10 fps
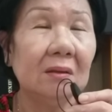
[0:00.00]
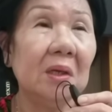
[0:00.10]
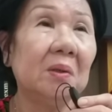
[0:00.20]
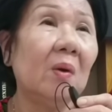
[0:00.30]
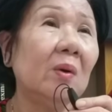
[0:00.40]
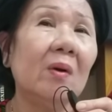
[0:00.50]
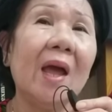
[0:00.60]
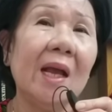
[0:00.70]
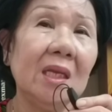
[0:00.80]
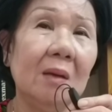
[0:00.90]
Thì thôi có
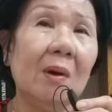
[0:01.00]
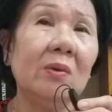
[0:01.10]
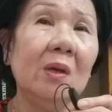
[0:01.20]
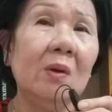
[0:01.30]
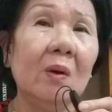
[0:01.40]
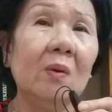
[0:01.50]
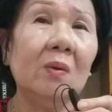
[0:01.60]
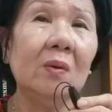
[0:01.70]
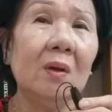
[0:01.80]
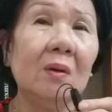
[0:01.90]
đáng gì bao nhiêu
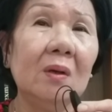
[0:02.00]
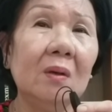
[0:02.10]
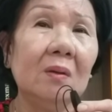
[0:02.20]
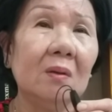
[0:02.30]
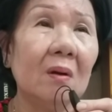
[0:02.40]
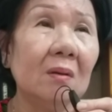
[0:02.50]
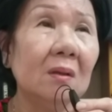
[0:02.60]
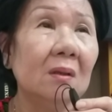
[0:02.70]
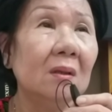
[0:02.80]
đâu con.